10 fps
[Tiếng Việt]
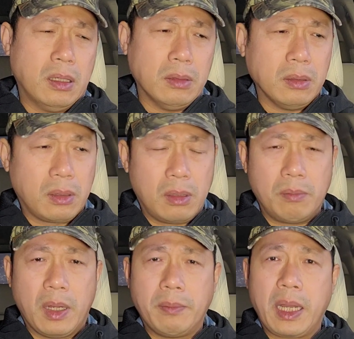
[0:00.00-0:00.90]
rồi
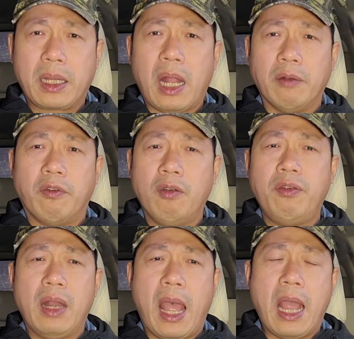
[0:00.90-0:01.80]
mấy thành phố
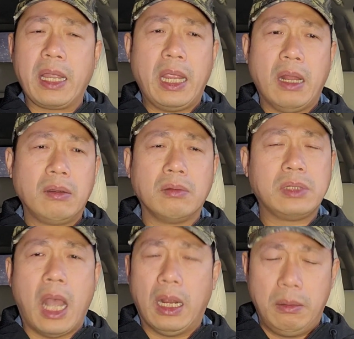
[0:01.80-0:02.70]
Phila nghe nói
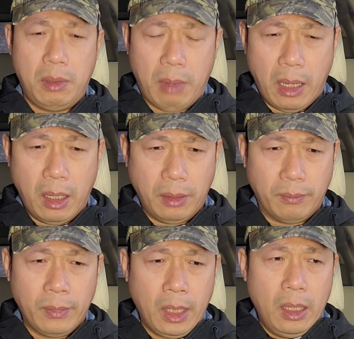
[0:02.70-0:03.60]
cũng sợ lắm các bạn ơi
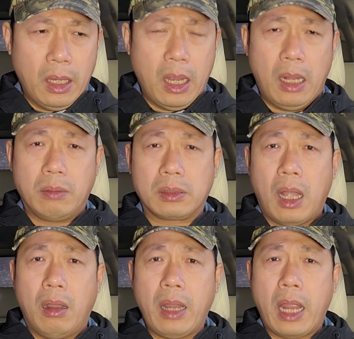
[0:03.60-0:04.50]
à,
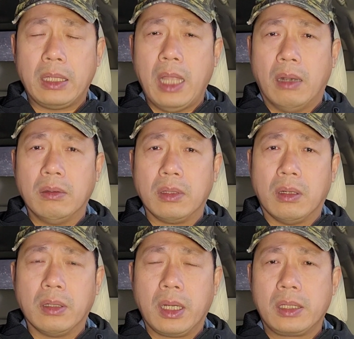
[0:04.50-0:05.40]
tối ăn nhậu
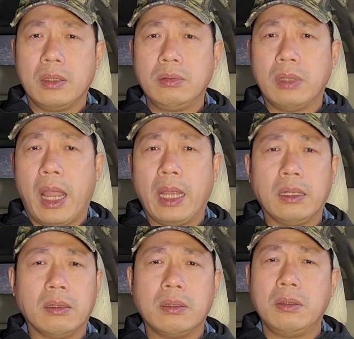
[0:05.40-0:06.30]
rồi súng
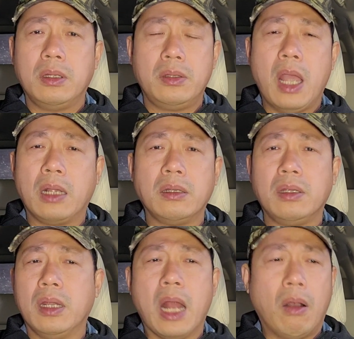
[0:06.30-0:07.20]
đạn rồi,
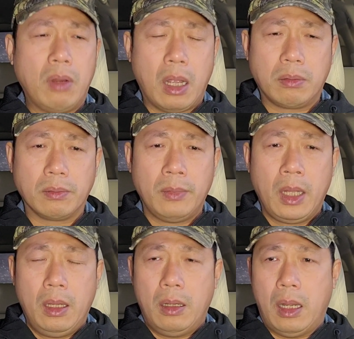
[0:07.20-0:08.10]
dân gì đâu không
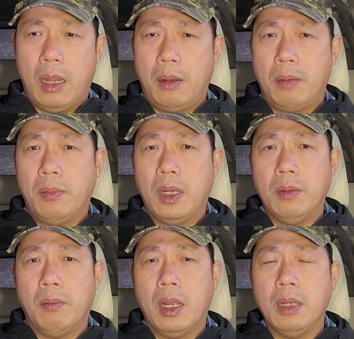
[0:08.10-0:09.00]
à,
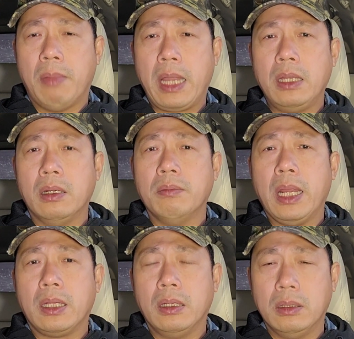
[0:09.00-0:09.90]
mười mười mấy người
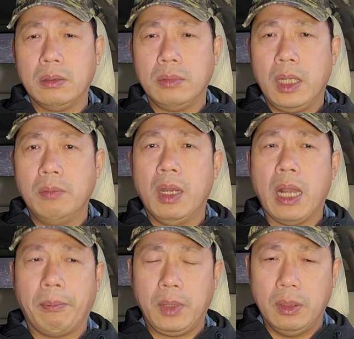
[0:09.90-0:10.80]
bị thương như
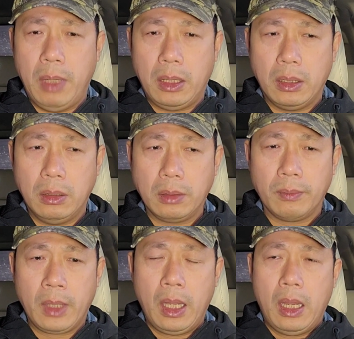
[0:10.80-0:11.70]
15 người bị thương
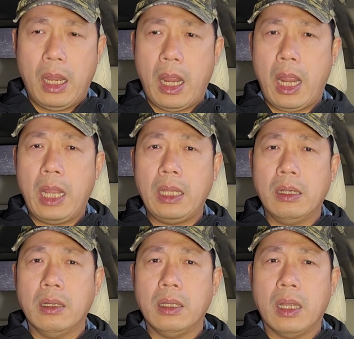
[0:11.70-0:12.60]
hai
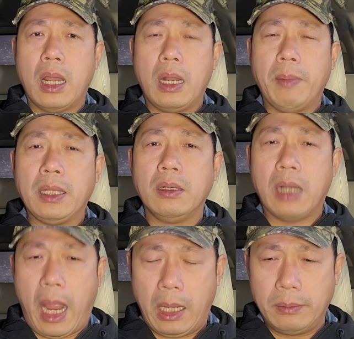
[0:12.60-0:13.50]
người là bị
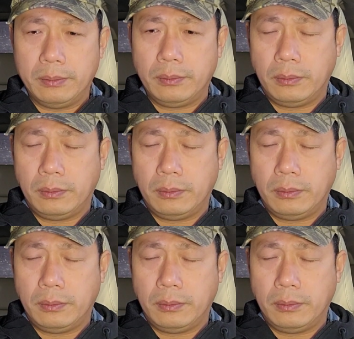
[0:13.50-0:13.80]
thương nặng